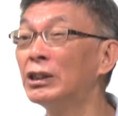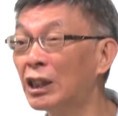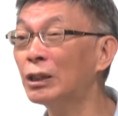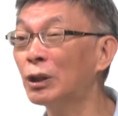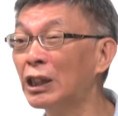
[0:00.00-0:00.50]
你
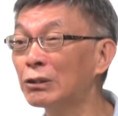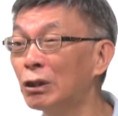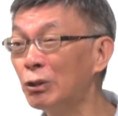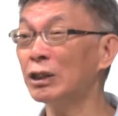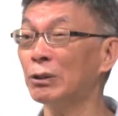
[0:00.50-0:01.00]
可以回答
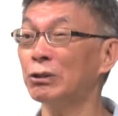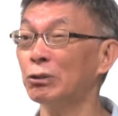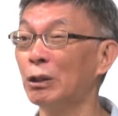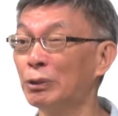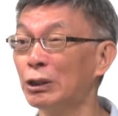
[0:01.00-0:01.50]
说为什么
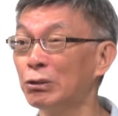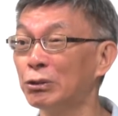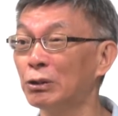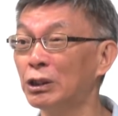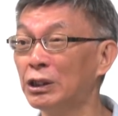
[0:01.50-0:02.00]
数学不会出
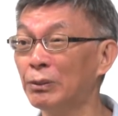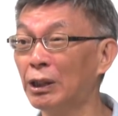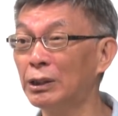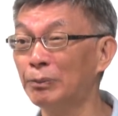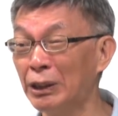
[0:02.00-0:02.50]
错问题
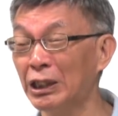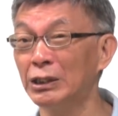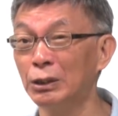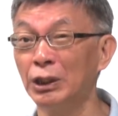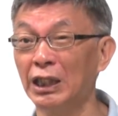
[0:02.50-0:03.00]
吗？你不可
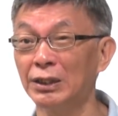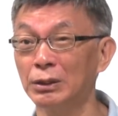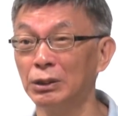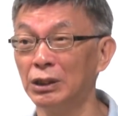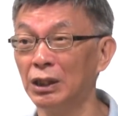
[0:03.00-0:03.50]
能回答这
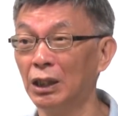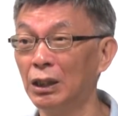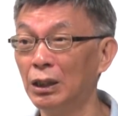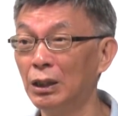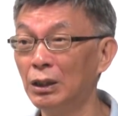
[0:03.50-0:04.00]
个问题啊！
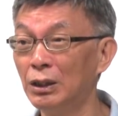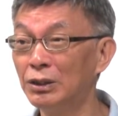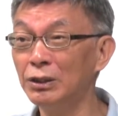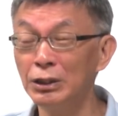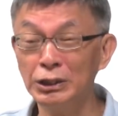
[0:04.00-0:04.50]

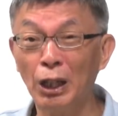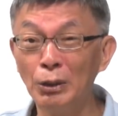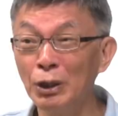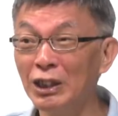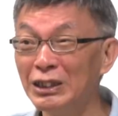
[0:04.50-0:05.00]
这已经
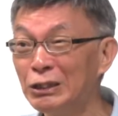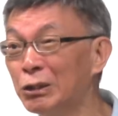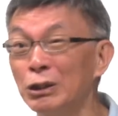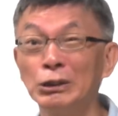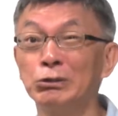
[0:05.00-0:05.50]
超越了你
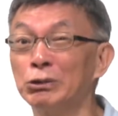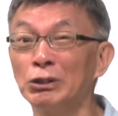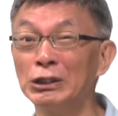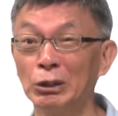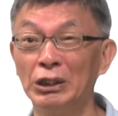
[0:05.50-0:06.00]
所有的祖
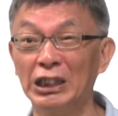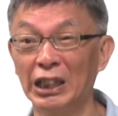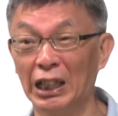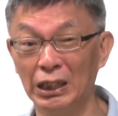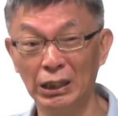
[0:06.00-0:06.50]
宗的总
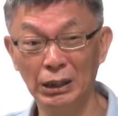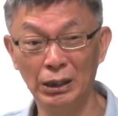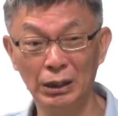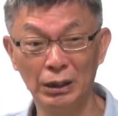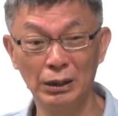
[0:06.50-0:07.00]
和了，
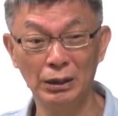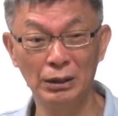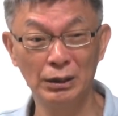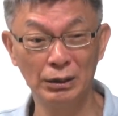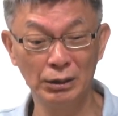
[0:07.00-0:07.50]

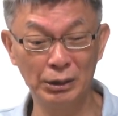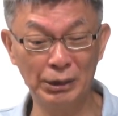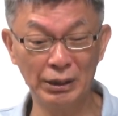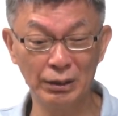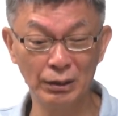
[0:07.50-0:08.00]
对
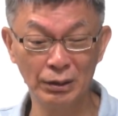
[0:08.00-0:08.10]
不对？